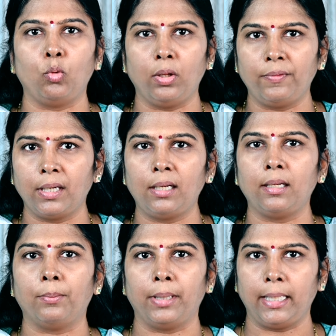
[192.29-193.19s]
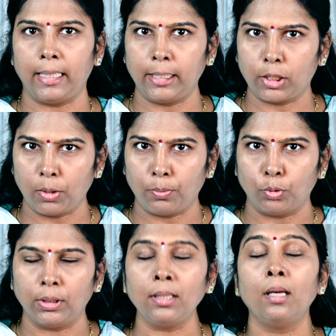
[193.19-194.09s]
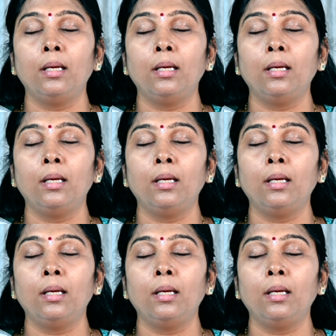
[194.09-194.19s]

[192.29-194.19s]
உணவுகள் நம்ம எடுக்கும்போது